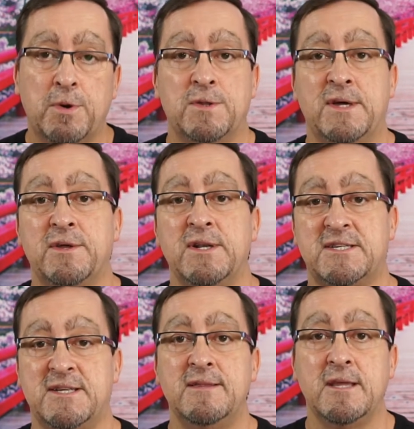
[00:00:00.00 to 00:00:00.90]
por lo tanto en ese
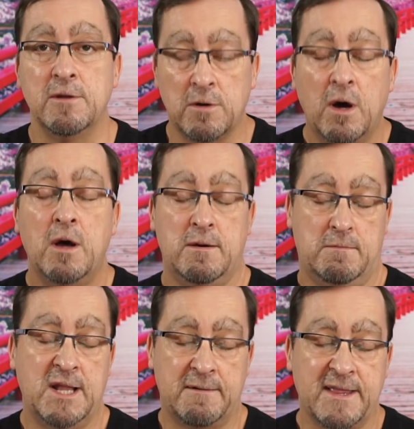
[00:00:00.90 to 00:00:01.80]
sentido,
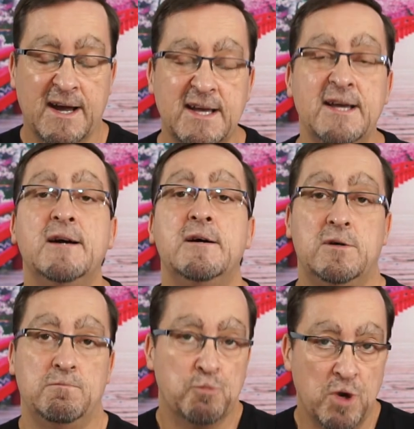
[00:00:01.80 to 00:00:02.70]
la verdad que
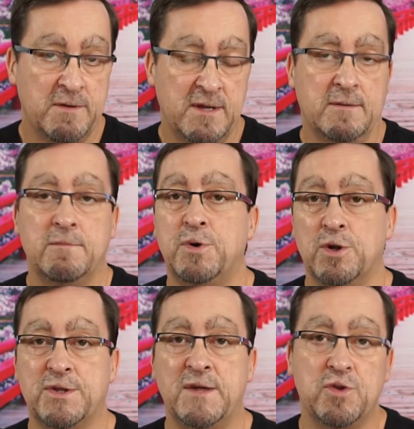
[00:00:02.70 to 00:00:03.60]
muy bien. Por
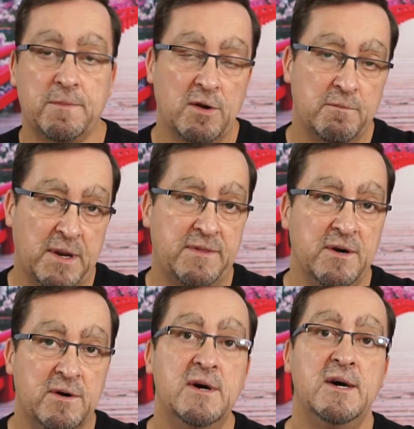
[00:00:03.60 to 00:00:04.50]
lo tanto, para un
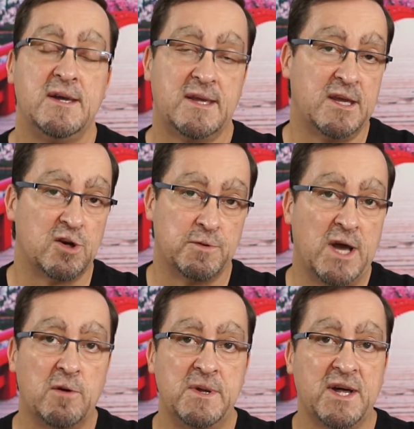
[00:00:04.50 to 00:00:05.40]
precio que os voy
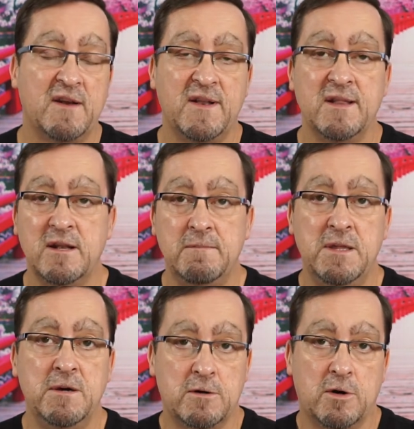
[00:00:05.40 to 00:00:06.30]
a comentar al final del
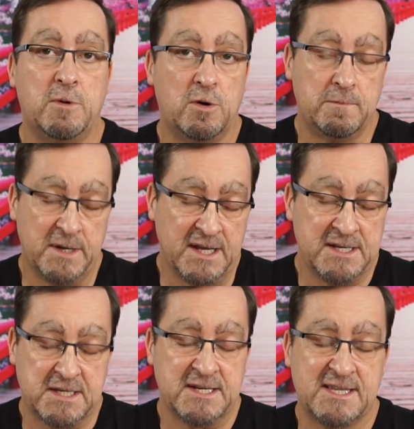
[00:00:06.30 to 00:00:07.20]
vídeo, como
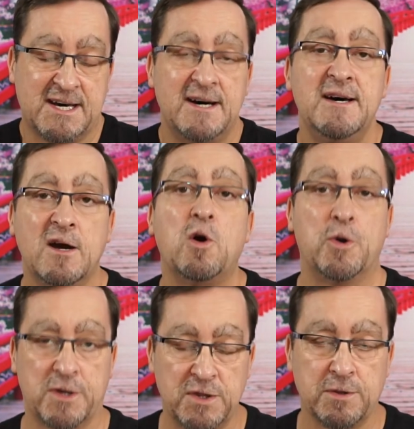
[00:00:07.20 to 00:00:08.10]
veréis está
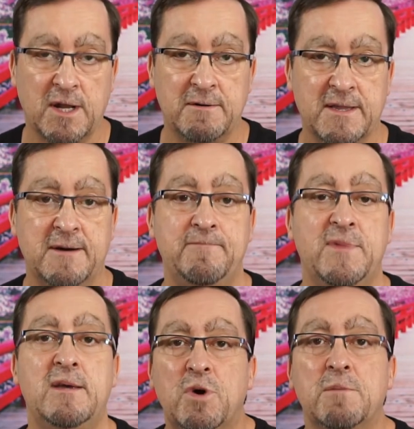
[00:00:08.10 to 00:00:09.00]
correcto, la verdad.
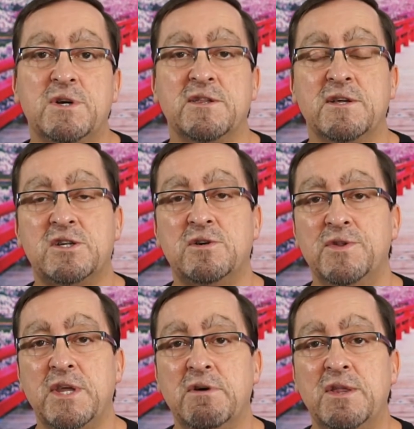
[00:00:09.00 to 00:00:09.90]
Bueno, pues entonces,
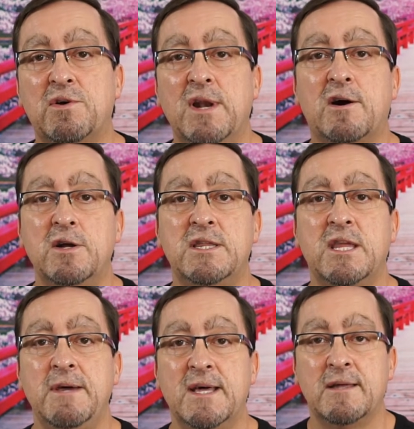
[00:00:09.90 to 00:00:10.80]
continuando con la
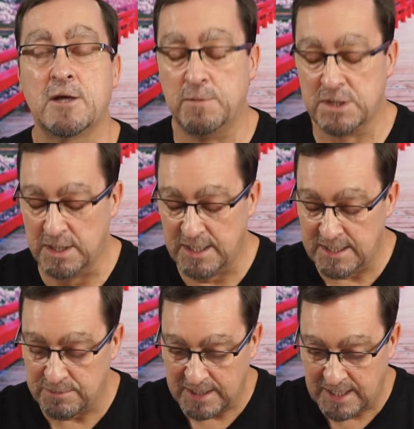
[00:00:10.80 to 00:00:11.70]
conectividad, como estoy
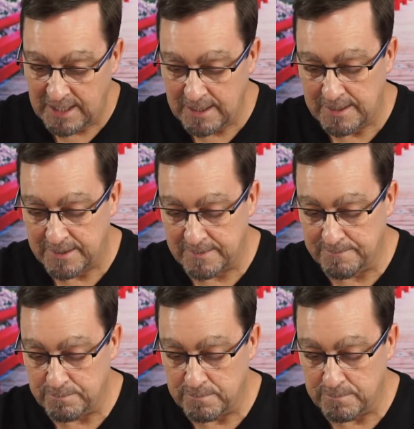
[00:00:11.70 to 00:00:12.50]
leyendo aquí, mm,